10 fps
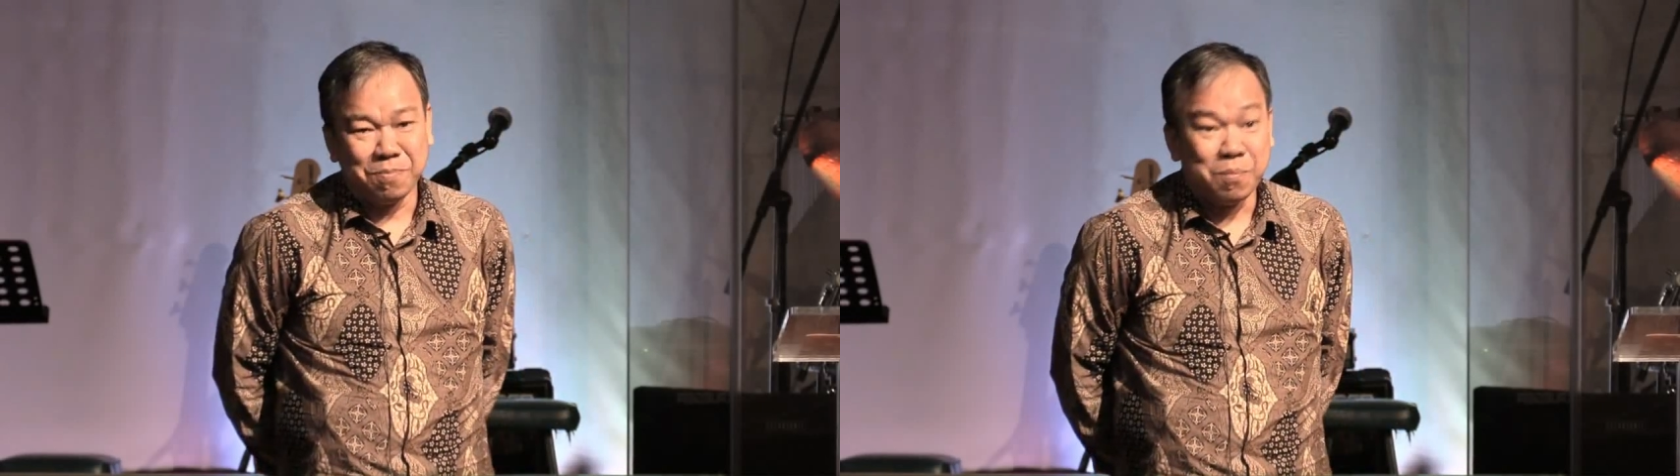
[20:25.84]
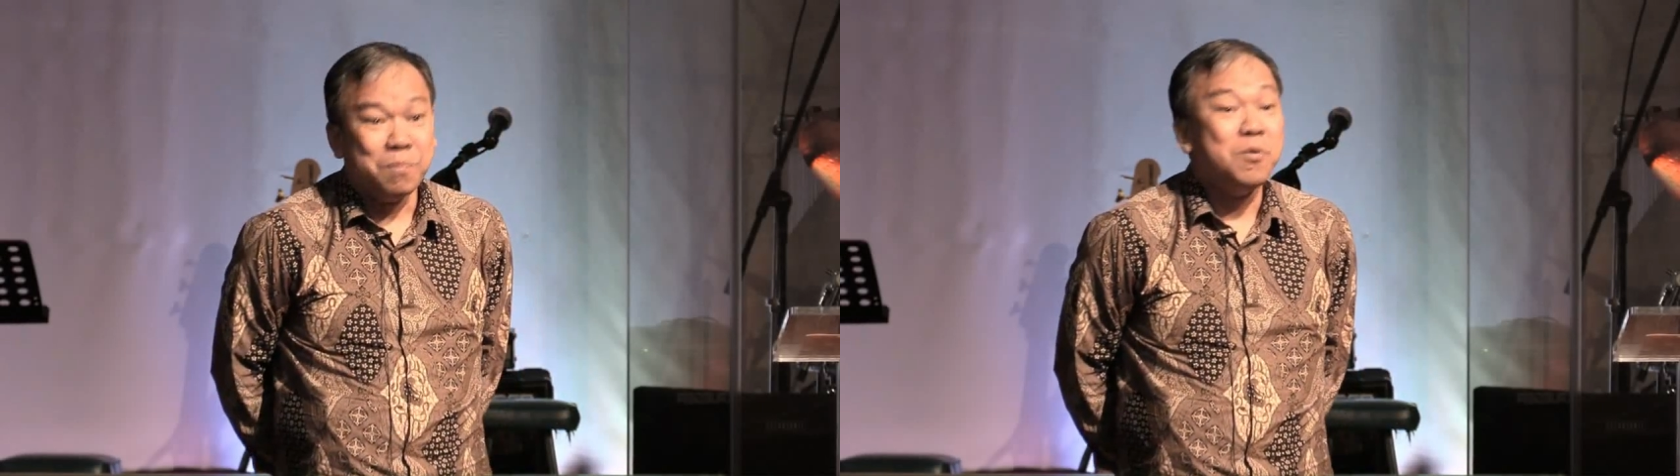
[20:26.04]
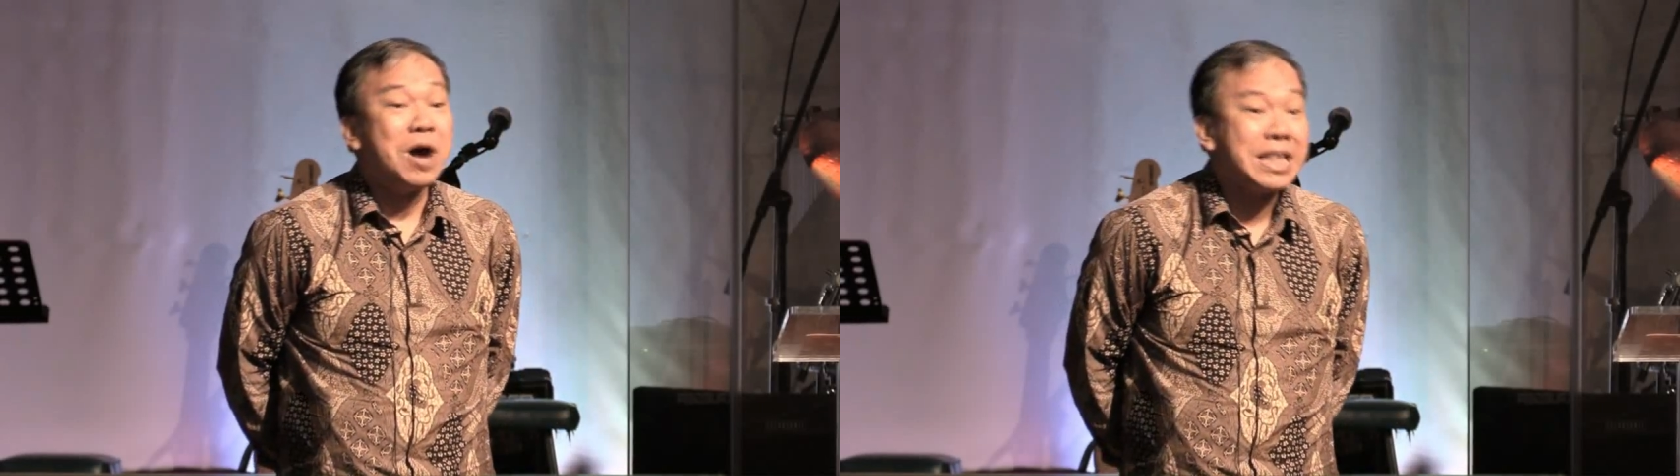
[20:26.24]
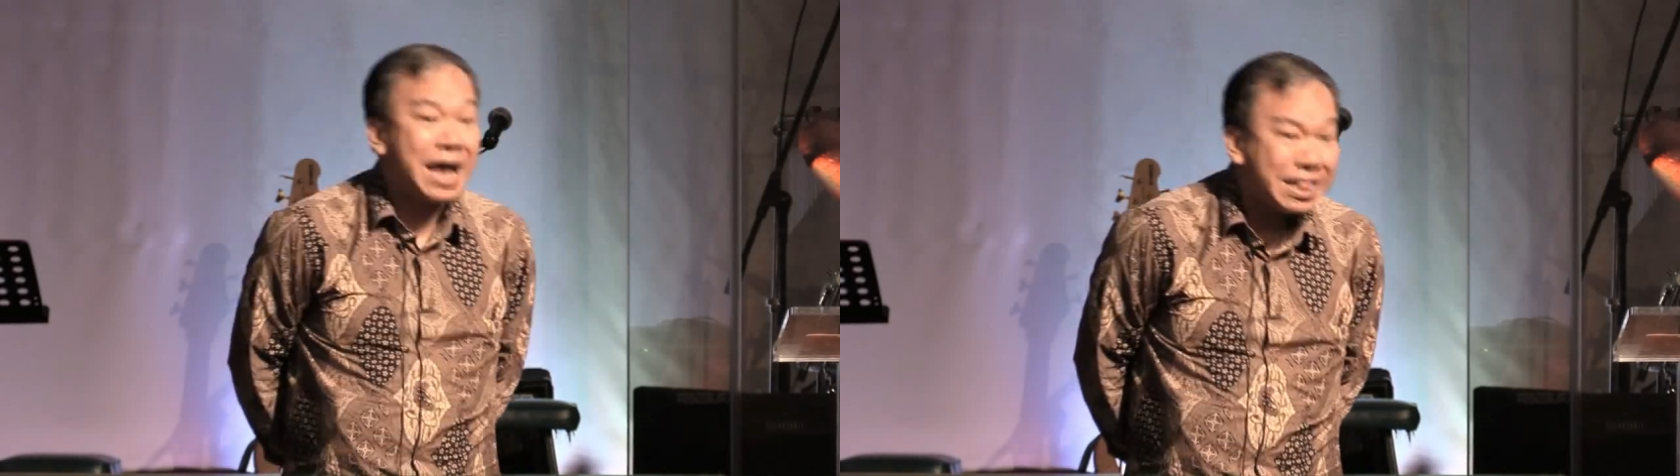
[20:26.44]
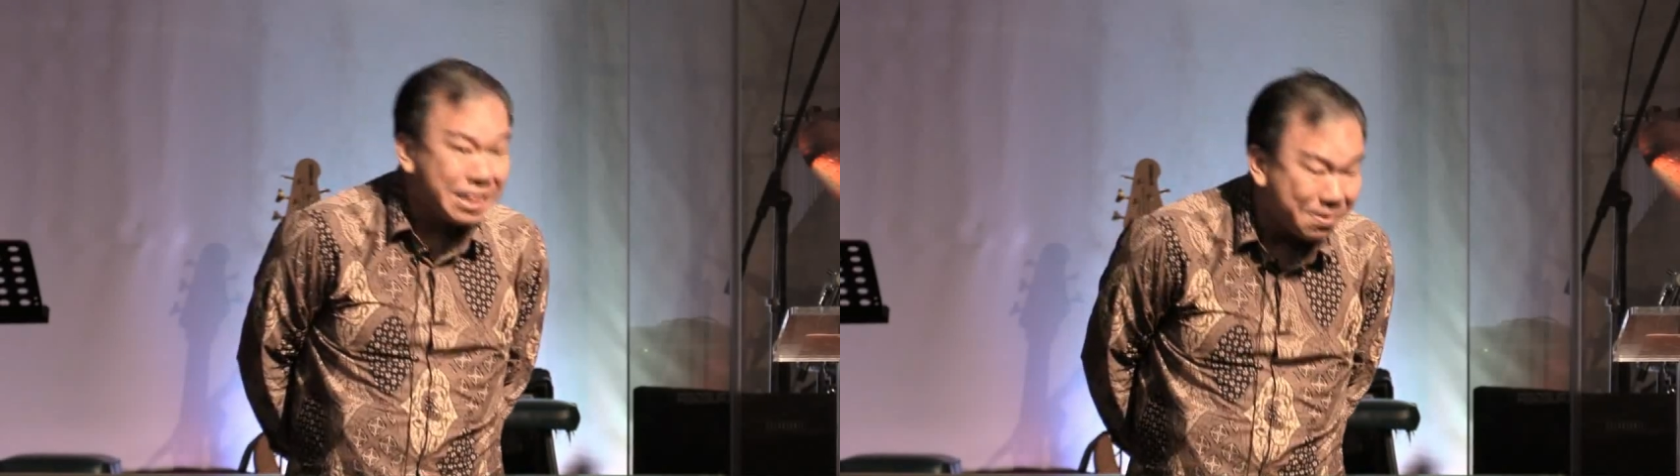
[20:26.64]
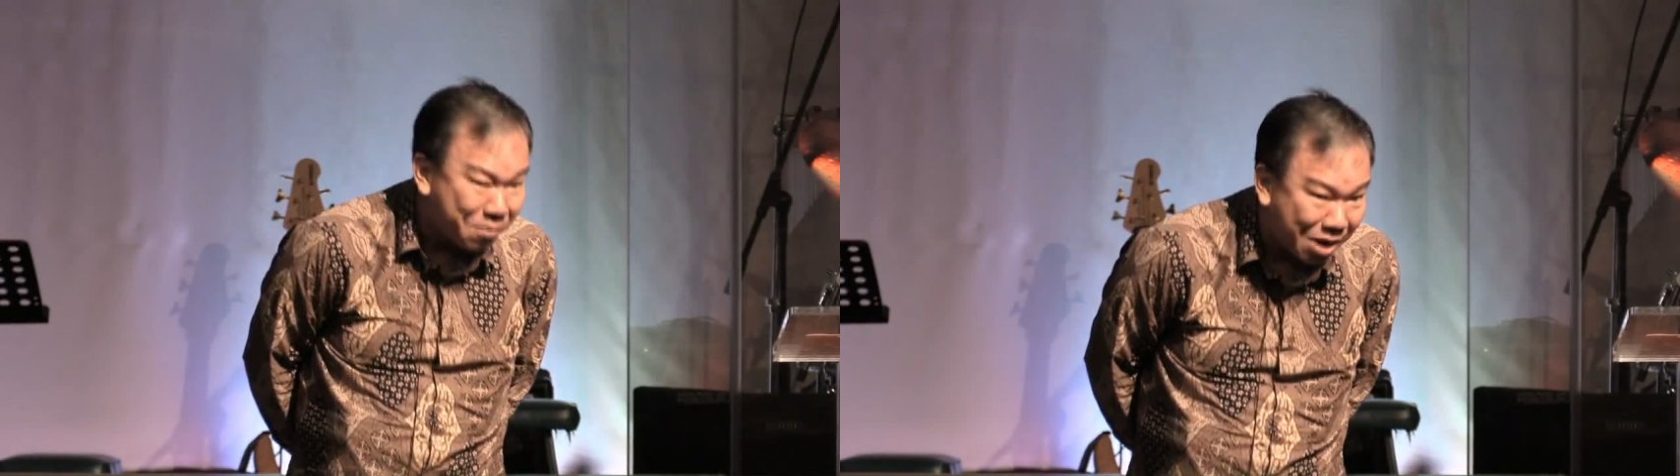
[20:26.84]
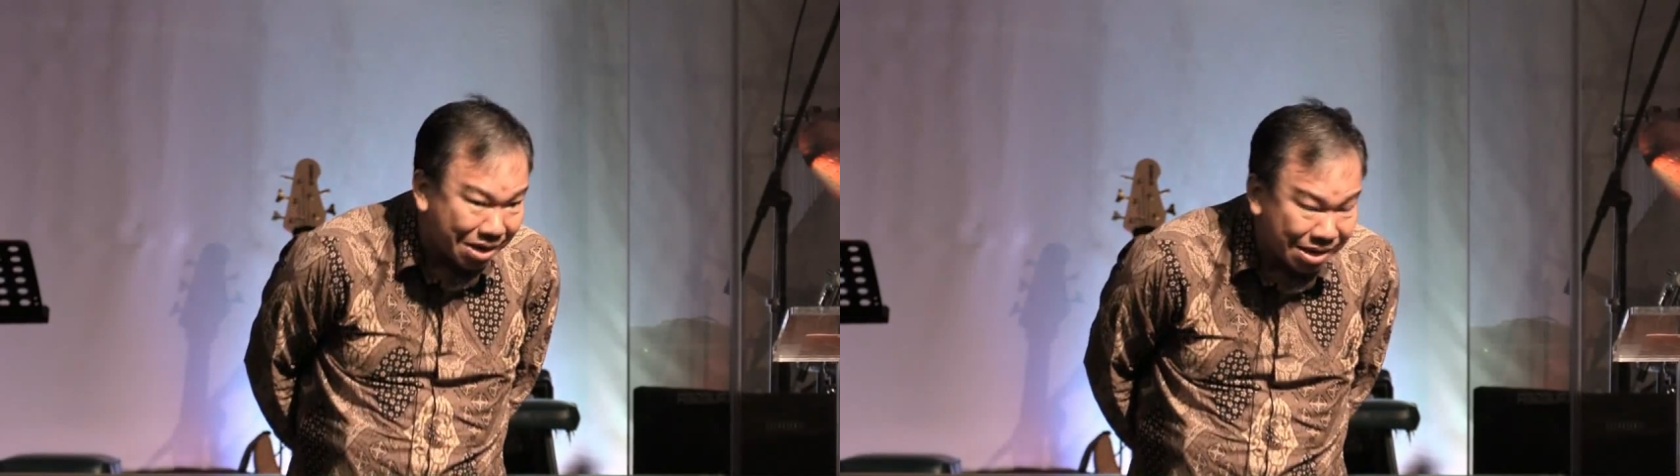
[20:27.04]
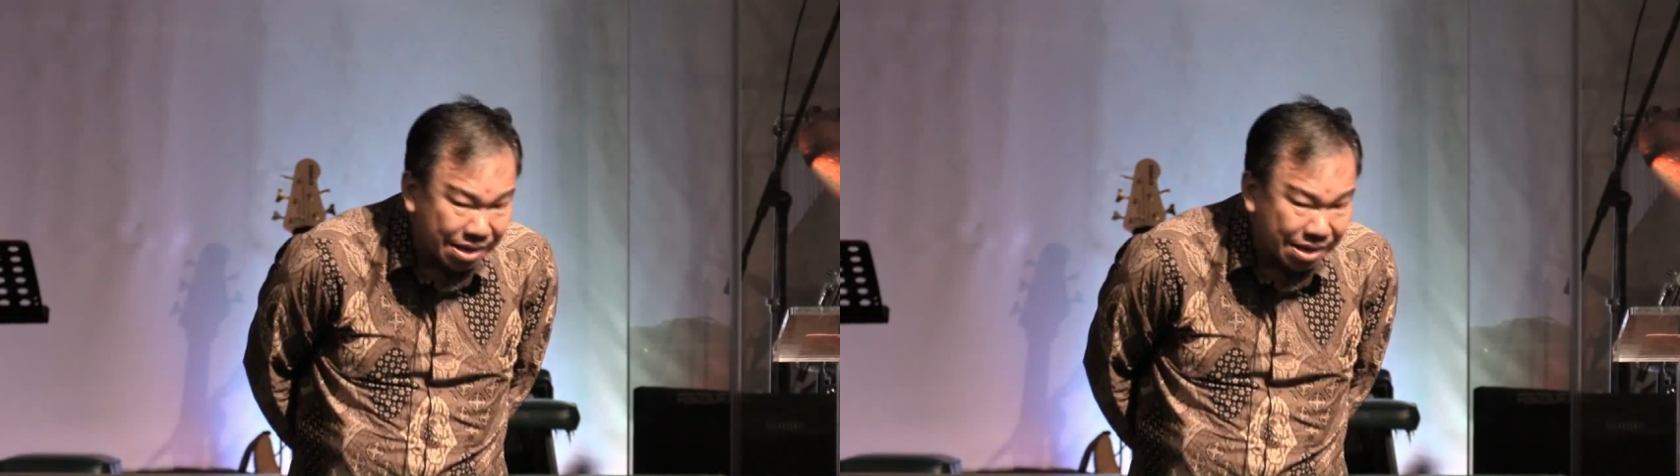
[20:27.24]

Bukannya anti, bukan.